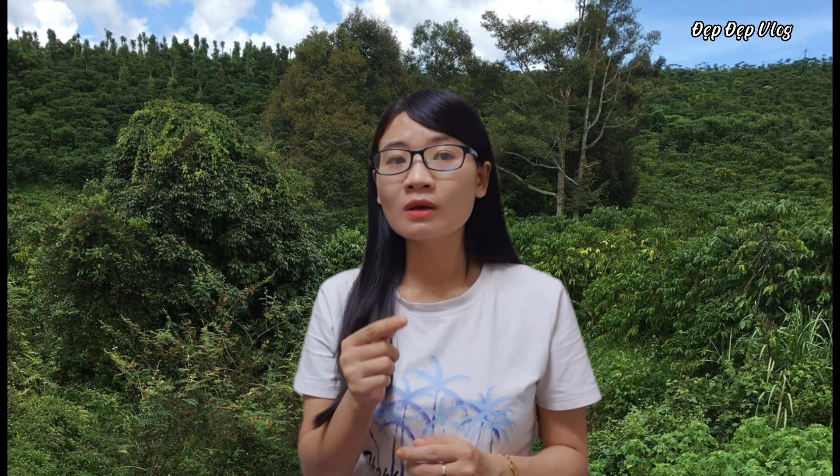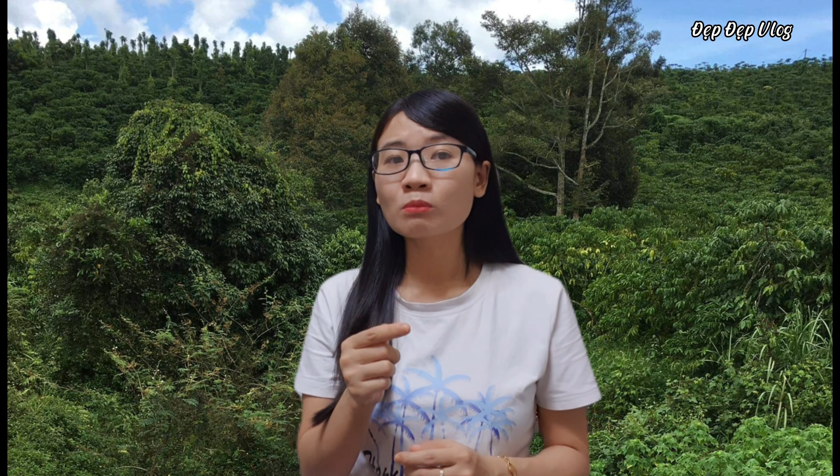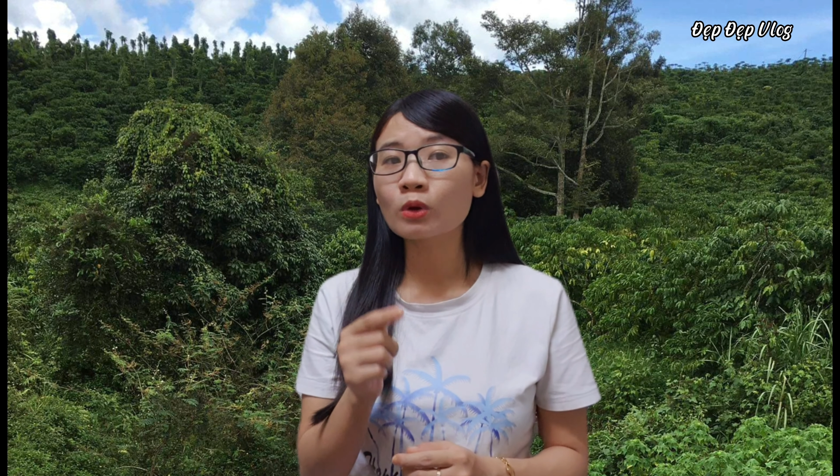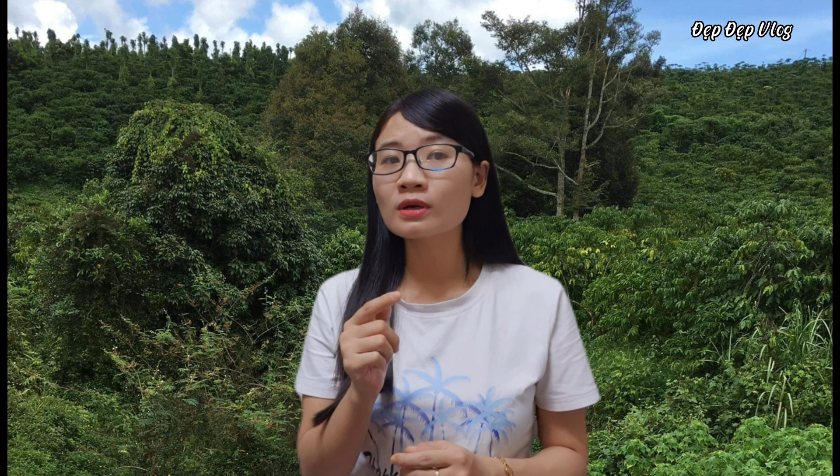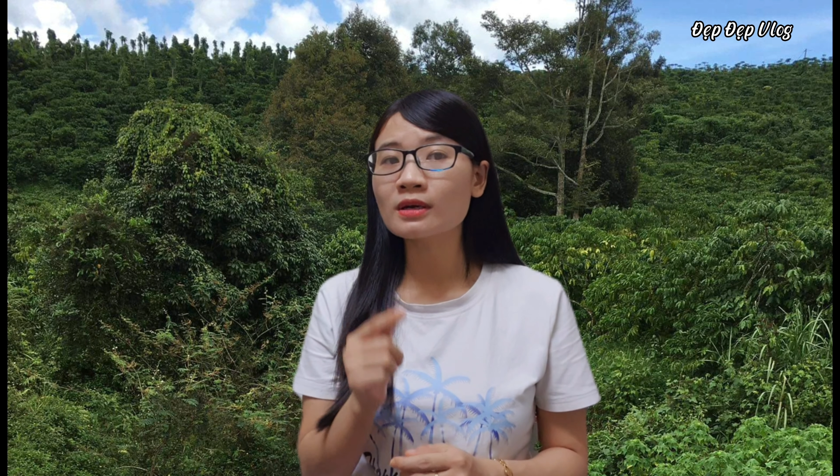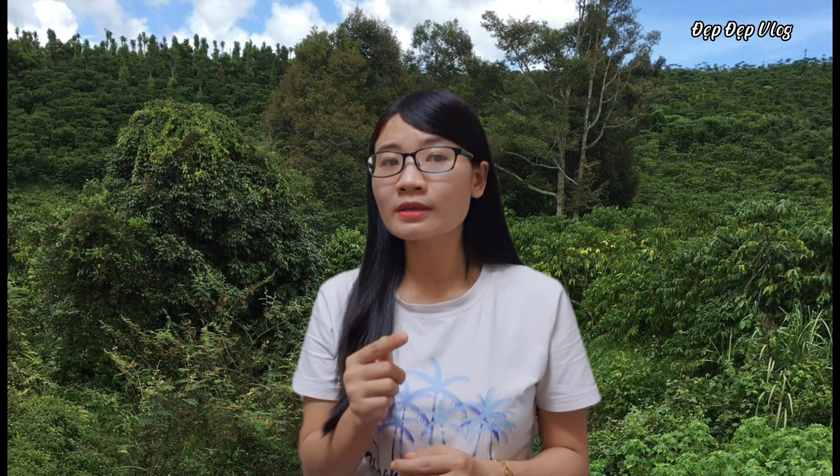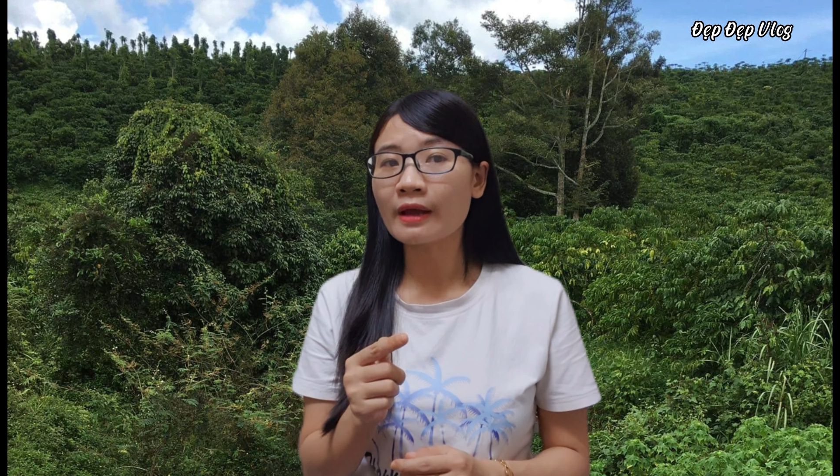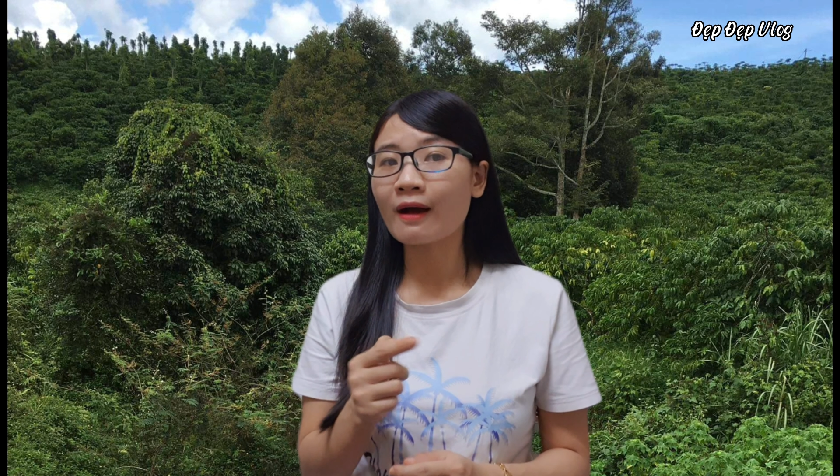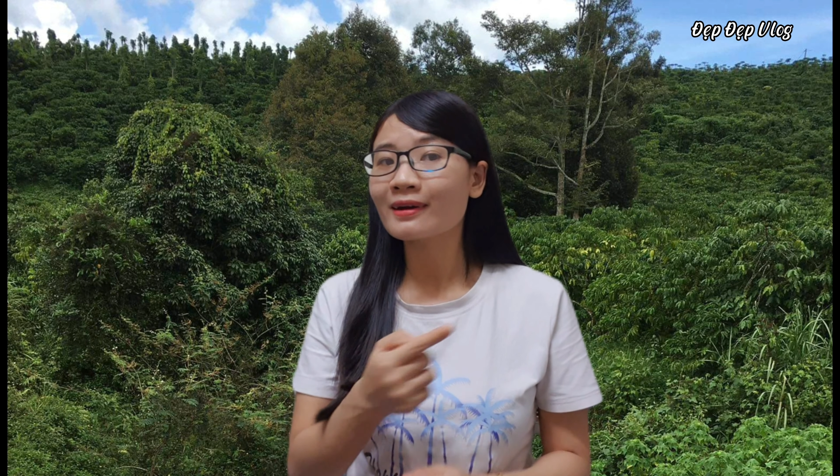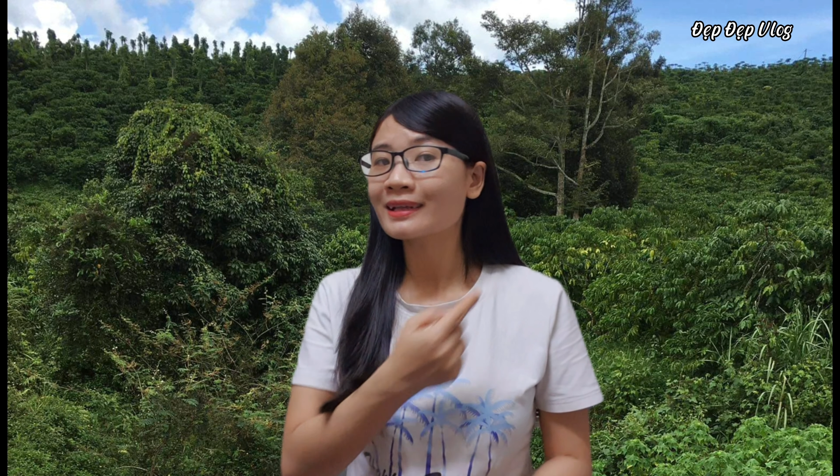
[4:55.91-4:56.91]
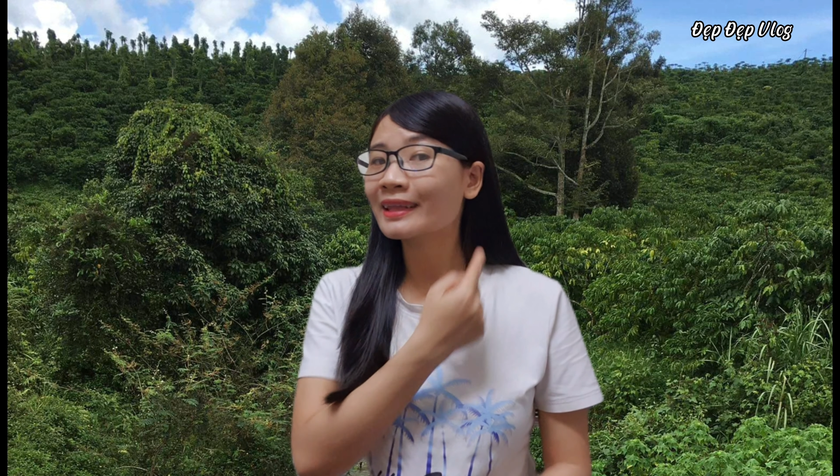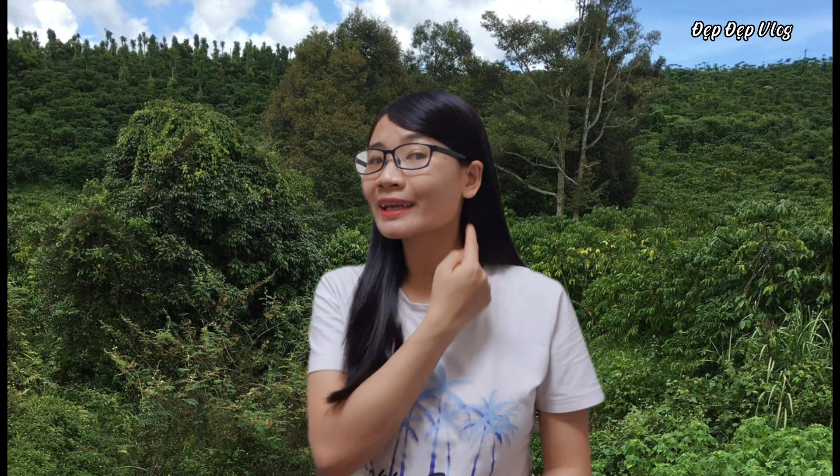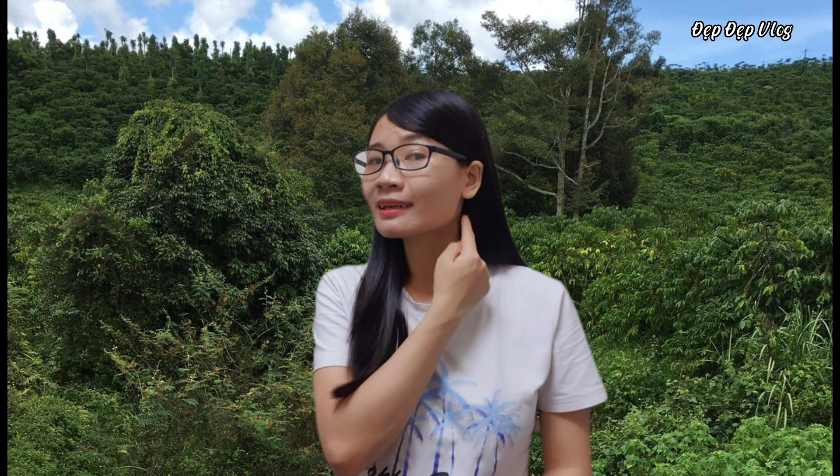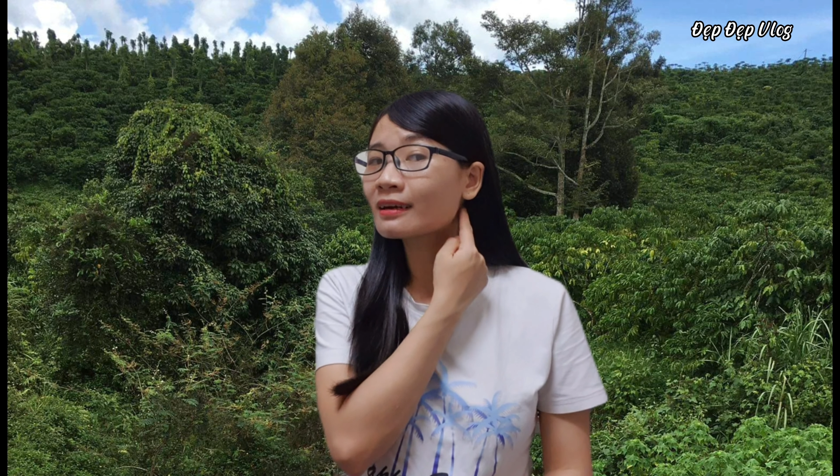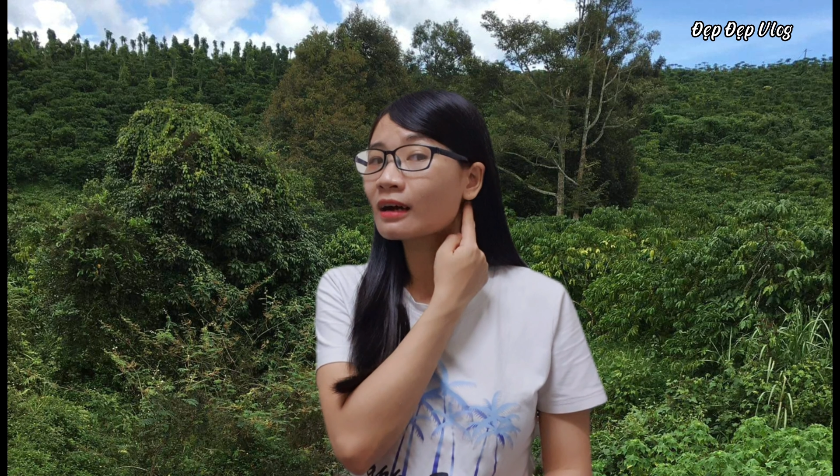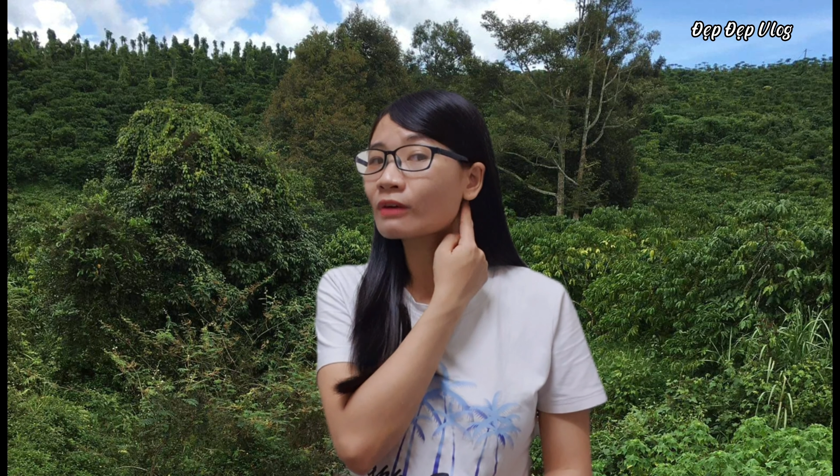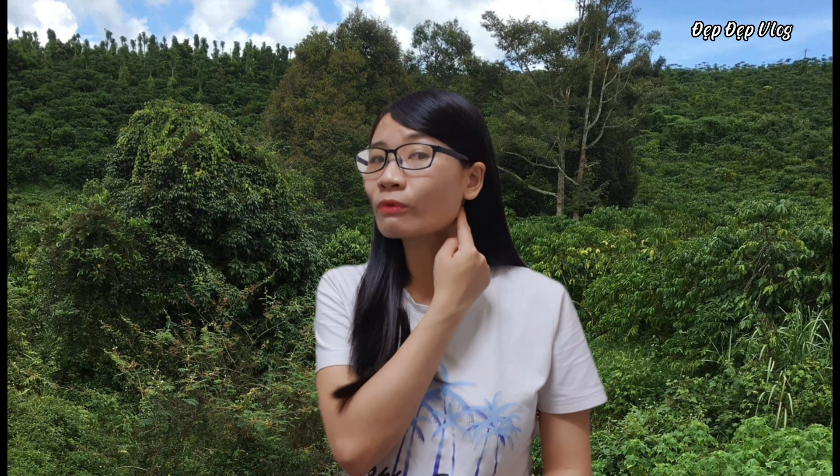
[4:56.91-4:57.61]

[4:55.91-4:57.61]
một lượng nhỏ để test thử ở